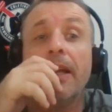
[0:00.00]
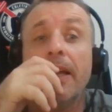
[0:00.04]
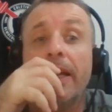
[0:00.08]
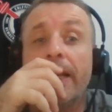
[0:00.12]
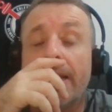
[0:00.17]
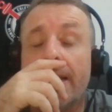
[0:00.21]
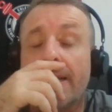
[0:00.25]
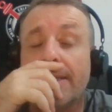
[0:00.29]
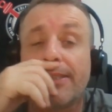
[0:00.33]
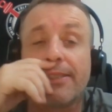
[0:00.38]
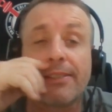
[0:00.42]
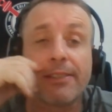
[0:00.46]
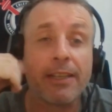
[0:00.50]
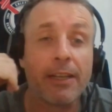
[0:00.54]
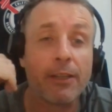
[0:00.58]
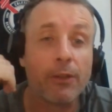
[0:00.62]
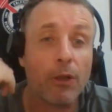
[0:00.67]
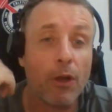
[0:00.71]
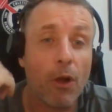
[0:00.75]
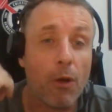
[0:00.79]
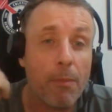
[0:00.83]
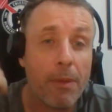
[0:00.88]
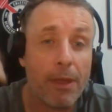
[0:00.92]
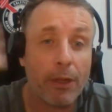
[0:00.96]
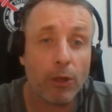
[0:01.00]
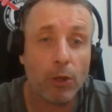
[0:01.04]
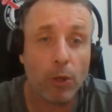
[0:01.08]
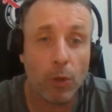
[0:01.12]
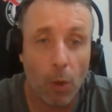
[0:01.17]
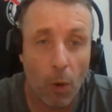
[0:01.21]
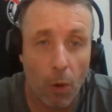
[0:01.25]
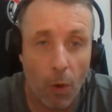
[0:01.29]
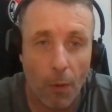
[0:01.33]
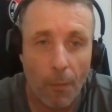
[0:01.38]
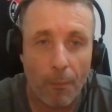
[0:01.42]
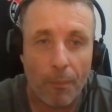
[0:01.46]
E esse escândalo
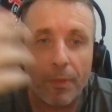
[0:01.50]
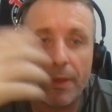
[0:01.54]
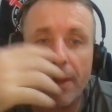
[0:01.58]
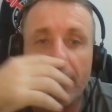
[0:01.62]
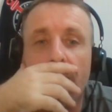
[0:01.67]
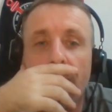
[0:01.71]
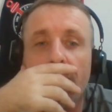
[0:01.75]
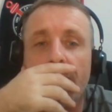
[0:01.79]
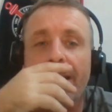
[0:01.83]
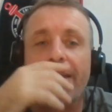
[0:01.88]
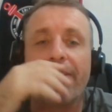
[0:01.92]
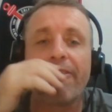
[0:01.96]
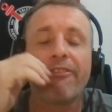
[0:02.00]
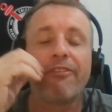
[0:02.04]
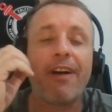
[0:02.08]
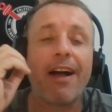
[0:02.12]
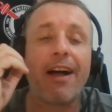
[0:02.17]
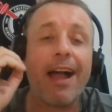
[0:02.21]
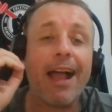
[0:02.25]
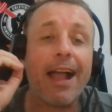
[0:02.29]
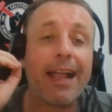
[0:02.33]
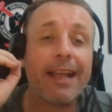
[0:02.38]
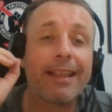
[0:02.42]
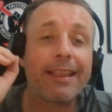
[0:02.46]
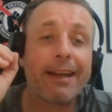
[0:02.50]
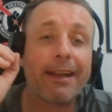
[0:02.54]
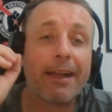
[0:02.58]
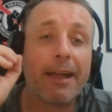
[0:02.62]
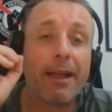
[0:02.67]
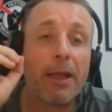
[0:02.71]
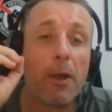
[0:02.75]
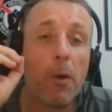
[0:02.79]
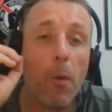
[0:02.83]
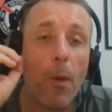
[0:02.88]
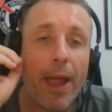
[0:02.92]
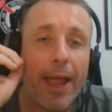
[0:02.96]
aumentou Wagner
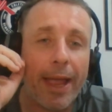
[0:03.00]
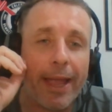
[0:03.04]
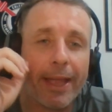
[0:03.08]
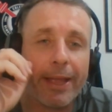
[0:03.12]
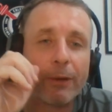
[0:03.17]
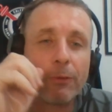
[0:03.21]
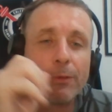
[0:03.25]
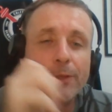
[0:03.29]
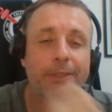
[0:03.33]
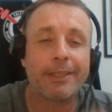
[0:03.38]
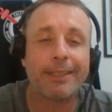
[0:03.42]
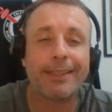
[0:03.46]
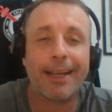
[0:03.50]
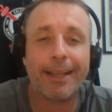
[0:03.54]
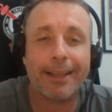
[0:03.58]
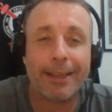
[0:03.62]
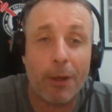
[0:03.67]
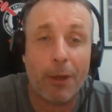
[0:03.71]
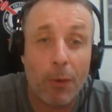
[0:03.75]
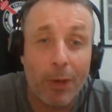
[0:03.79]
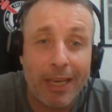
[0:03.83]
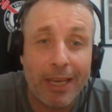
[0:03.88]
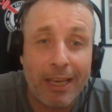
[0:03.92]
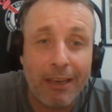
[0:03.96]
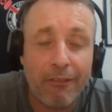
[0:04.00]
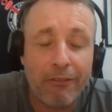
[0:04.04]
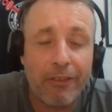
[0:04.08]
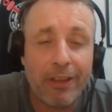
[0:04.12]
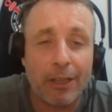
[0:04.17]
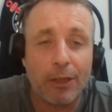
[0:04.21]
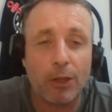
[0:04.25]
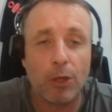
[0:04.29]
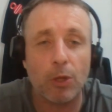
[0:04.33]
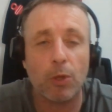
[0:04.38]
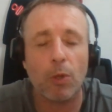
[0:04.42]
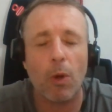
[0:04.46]
Riway, o cidadão que
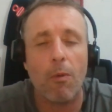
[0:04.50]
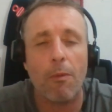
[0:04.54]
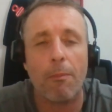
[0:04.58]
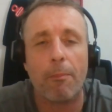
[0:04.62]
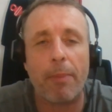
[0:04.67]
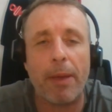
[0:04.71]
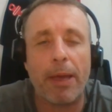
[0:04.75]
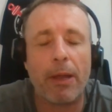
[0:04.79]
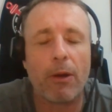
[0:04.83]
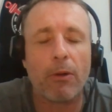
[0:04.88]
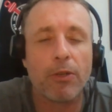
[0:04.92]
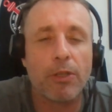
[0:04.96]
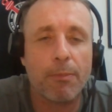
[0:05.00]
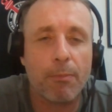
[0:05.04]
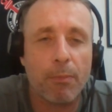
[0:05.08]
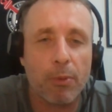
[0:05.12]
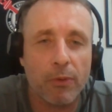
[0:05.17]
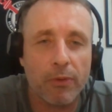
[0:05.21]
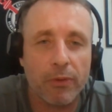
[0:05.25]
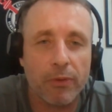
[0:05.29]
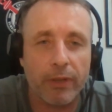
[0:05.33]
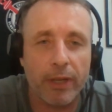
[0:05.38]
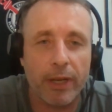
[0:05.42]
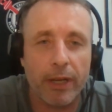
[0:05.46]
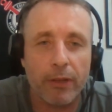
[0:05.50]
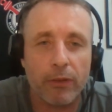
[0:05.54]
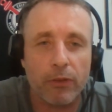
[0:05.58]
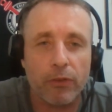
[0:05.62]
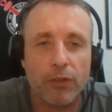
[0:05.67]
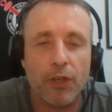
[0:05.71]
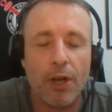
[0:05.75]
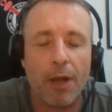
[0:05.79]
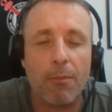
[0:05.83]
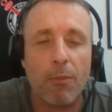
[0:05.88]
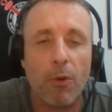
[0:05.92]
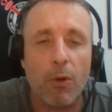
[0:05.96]
inventou um pênalti para o Santos,
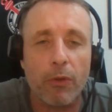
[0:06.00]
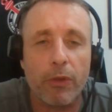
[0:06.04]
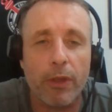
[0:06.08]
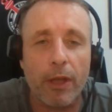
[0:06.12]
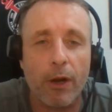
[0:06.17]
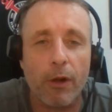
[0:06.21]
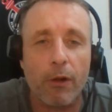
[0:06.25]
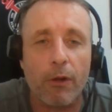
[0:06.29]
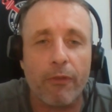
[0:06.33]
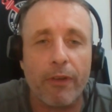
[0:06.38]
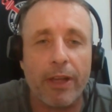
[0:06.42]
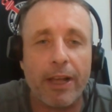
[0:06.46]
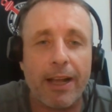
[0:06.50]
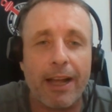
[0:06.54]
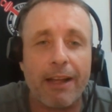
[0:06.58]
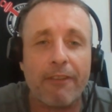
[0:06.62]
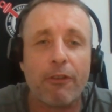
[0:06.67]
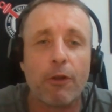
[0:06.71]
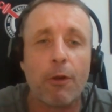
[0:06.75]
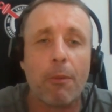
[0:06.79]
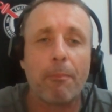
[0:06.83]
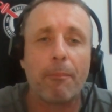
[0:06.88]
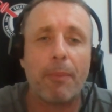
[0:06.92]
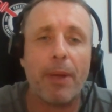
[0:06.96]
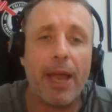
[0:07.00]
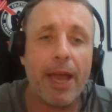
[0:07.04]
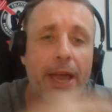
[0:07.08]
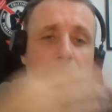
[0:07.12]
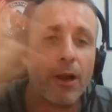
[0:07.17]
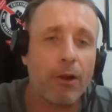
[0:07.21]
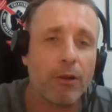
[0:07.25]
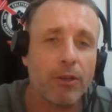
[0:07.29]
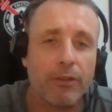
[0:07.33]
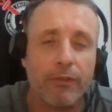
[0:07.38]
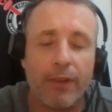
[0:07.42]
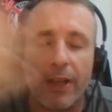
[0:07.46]
chamou o Daronco, vem cá e falou:
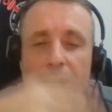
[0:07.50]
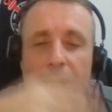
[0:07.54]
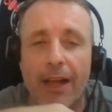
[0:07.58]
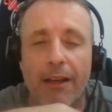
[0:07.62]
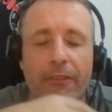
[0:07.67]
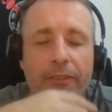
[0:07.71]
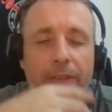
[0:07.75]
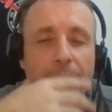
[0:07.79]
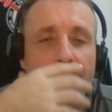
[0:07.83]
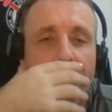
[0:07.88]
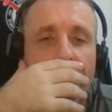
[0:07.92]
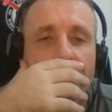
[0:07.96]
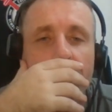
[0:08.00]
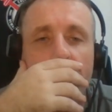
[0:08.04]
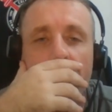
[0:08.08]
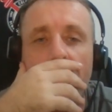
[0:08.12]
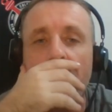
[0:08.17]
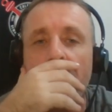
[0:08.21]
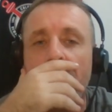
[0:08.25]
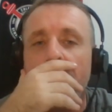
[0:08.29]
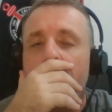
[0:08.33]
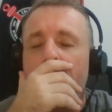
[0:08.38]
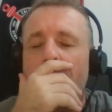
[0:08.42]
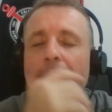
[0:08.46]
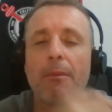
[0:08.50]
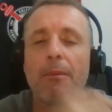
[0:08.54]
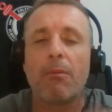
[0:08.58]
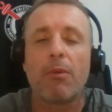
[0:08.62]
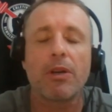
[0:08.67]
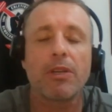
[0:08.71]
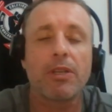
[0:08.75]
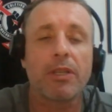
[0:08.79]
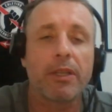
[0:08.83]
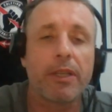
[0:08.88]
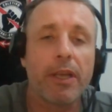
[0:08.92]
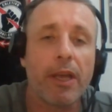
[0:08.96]
pênalti, vem cá ver, pelo amor
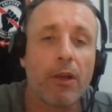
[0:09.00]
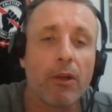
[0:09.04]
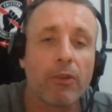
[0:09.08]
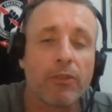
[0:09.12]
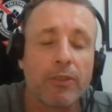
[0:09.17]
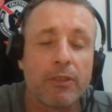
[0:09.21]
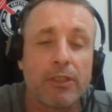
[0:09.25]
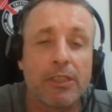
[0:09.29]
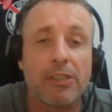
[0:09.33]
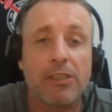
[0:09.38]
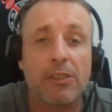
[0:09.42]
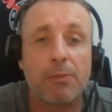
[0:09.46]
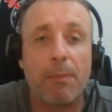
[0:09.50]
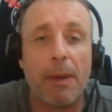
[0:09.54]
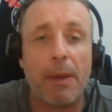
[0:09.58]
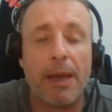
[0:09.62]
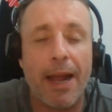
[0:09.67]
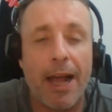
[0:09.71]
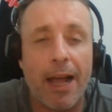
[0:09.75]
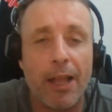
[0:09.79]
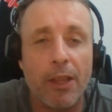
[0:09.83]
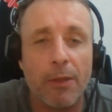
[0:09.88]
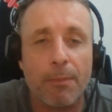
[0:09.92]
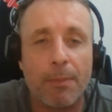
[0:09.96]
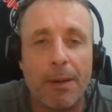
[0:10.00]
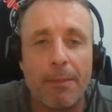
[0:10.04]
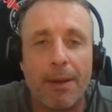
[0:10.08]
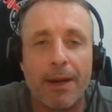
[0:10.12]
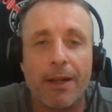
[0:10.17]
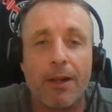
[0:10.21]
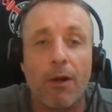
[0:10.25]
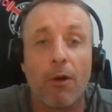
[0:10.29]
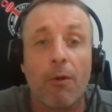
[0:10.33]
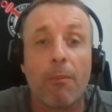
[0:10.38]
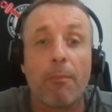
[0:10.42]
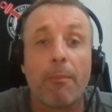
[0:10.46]
de Deus, desesperado para
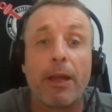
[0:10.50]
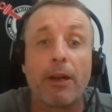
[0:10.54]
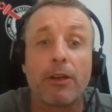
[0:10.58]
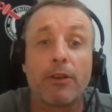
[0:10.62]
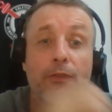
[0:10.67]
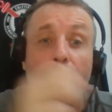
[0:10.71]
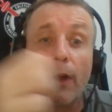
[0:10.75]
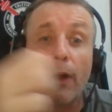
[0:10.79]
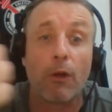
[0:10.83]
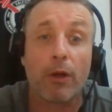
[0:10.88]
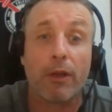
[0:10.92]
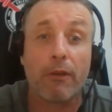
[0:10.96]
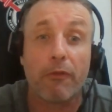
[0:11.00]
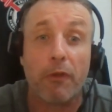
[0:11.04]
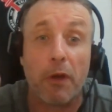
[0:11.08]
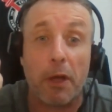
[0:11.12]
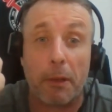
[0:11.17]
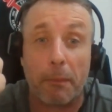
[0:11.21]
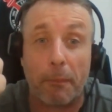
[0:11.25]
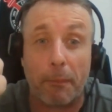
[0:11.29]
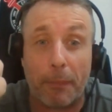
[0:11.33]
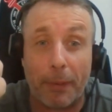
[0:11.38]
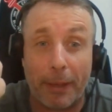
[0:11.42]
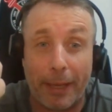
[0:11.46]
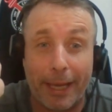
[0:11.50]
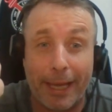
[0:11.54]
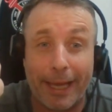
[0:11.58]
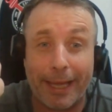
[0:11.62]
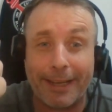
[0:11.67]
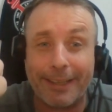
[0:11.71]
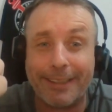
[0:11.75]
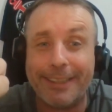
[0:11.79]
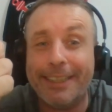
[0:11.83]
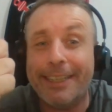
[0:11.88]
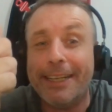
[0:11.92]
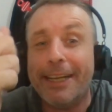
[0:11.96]
marcar um pênalti, falou que foi P,
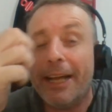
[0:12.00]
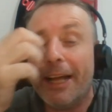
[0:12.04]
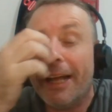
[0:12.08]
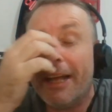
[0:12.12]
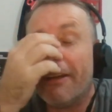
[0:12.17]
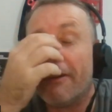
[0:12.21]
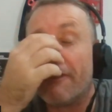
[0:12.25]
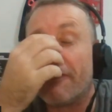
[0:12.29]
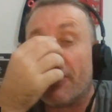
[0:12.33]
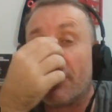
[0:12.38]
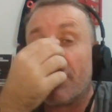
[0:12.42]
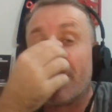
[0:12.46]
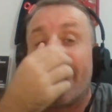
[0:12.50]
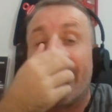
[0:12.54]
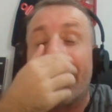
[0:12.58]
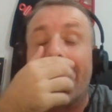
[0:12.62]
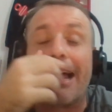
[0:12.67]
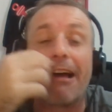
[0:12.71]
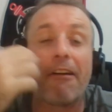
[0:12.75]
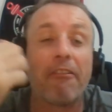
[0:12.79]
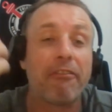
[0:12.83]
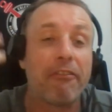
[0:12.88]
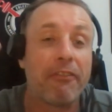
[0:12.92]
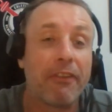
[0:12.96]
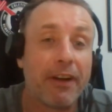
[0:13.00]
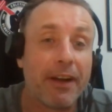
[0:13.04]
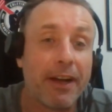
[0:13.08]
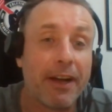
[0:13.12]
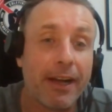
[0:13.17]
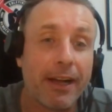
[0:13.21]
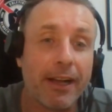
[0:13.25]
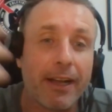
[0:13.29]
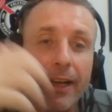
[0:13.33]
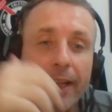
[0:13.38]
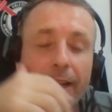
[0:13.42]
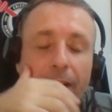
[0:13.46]
falou em
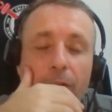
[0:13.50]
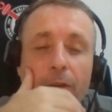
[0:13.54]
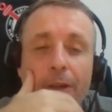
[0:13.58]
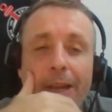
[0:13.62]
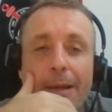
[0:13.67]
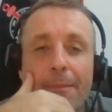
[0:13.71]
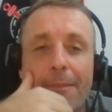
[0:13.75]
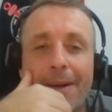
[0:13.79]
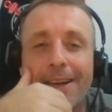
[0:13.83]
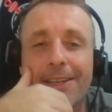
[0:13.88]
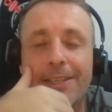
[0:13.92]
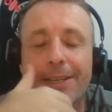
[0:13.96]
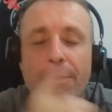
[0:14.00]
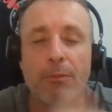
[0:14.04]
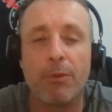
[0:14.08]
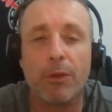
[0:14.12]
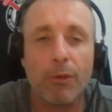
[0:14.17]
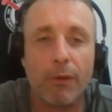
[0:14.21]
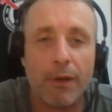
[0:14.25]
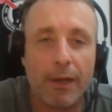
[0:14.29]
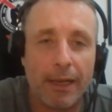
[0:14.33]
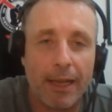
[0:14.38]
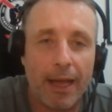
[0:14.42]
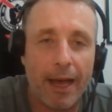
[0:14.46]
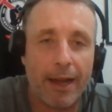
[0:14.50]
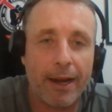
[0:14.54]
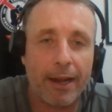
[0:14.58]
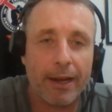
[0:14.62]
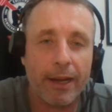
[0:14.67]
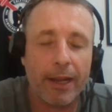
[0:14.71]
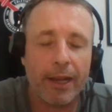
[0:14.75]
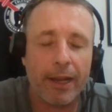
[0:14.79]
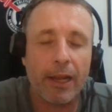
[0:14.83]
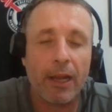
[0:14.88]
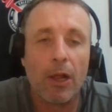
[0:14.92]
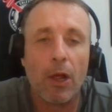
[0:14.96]
alavanca, né? Quando a imagem é muito clara,
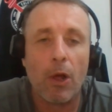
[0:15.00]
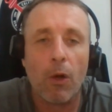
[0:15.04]
né?